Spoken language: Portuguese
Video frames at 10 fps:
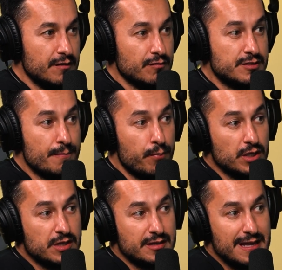Você
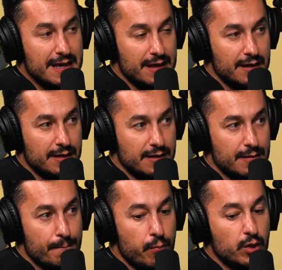pode ter
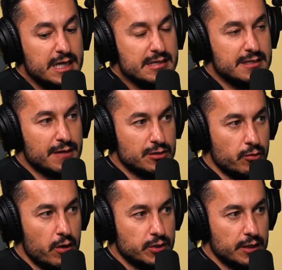pouquíssimas
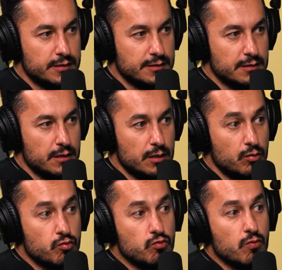lojas
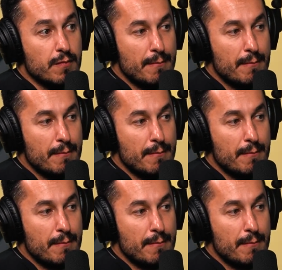com uma